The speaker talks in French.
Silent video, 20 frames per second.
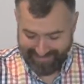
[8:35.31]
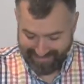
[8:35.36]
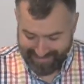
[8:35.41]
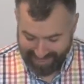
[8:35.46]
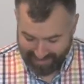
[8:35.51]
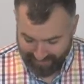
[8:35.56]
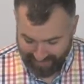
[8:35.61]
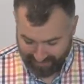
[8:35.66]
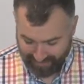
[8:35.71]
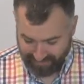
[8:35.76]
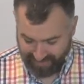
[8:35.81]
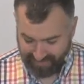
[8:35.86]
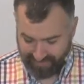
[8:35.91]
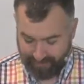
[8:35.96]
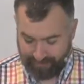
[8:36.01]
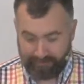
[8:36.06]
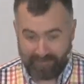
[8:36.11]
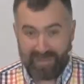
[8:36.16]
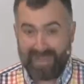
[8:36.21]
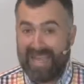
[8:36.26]
d'avance.
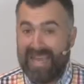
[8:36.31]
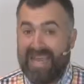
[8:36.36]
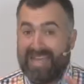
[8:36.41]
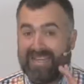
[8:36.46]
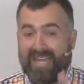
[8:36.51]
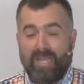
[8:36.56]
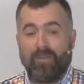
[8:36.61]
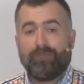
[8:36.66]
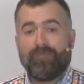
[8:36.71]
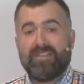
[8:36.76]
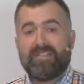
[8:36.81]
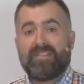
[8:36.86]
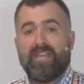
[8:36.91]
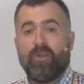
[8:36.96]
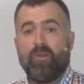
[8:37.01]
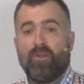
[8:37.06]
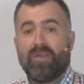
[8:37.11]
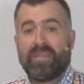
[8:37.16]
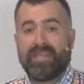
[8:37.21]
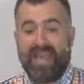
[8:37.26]
Dans
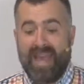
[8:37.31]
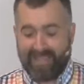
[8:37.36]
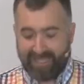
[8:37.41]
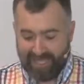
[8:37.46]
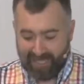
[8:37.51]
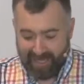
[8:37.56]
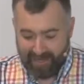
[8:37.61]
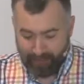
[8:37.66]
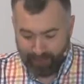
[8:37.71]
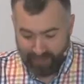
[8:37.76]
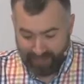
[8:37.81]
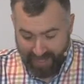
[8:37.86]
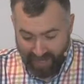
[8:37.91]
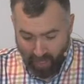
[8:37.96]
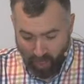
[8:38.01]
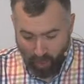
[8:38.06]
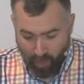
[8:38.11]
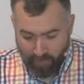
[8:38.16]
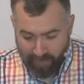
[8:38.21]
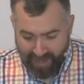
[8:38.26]
Éphésiens 1.4 et
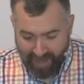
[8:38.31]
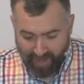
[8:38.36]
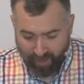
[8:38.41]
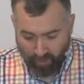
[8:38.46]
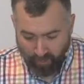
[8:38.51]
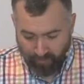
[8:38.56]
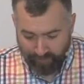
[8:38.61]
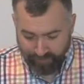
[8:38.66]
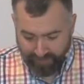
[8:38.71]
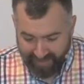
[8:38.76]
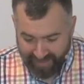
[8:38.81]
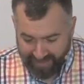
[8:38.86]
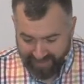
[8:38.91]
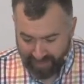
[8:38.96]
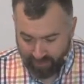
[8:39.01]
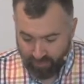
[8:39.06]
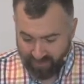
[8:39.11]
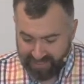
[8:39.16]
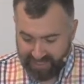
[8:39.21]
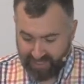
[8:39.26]
dans 1 Pierre 1.20, ça
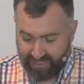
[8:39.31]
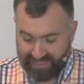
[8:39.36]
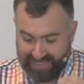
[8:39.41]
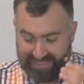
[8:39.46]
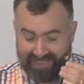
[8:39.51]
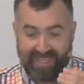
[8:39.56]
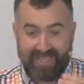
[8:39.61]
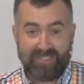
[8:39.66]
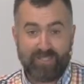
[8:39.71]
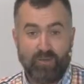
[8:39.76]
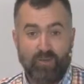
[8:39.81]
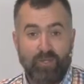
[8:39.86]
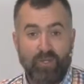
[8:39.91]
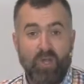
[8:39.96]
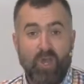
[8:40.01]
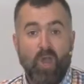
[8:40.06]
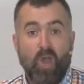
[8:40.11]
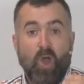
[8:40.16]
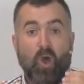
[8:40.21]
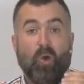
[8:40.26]
nous dit que ces actions-là
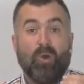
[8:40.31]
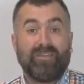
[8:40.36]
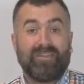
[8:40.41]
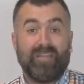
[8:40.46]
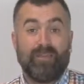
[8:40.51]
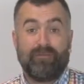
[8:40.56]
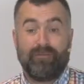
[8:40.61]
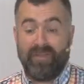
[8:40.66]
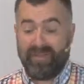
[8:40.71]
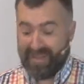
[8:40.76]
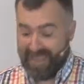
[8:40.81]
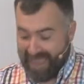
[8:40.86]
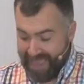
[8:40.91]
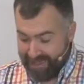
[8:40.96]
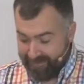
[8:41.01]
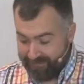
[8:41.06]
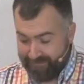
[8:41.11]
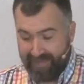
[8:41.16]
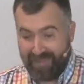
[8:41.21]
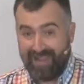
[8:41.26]
ont été faites
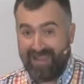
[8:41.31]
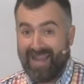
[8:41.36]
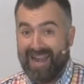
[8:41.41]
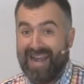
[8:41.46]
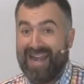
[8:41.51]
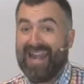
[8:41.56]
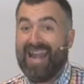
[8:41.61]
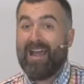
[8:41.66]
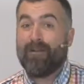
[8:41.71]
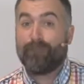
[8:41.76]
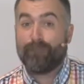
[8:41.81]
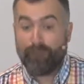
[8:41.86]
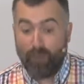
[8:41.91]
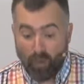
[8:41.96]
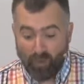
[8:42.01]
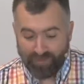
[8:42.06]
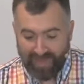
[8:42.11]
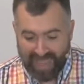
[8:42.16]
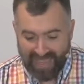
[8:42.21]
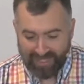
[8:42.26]
avant la
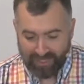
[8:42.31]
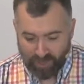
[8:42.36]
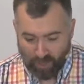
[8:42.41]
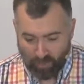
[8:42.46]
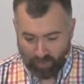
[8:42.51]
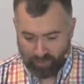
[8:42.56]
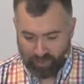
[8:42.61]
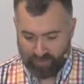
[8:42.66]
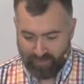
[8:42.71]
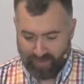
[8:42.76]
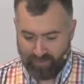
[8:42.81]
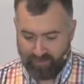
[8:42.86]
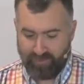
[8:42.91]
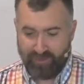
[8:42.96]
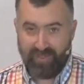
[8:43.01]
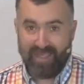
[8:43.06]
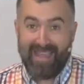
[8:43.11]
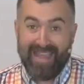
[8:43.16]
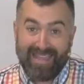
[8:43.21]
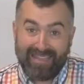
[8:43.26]
fondation du monde.
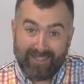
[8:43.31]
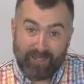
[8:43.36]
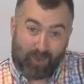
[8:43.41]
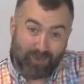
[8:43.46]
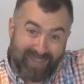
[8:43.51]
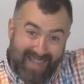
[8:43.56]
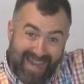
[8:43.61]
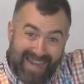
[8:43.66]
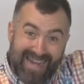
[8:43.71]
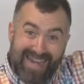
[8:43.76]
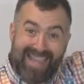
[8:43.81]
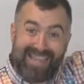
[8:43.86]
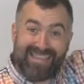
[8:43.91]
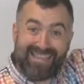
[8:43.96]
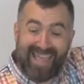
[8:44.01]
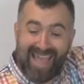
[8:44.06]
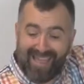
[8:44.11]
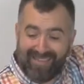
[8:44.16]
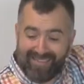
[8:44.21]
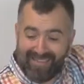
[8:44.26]
Donc, dans
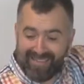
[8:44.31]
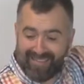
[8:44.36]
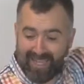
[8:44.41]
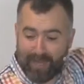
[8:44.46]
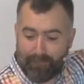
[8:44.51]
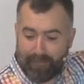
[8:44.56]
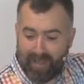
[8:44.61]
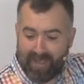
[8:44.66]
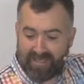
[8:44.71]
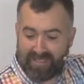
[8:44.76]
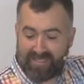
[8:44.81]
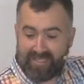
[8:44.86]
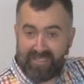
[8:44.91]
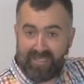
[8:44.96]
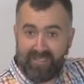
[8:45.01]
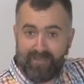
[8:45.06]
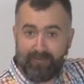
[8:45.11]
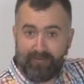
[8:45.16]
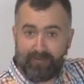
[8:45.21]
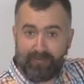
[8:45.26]
l'éternité
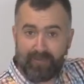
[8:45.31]
passée,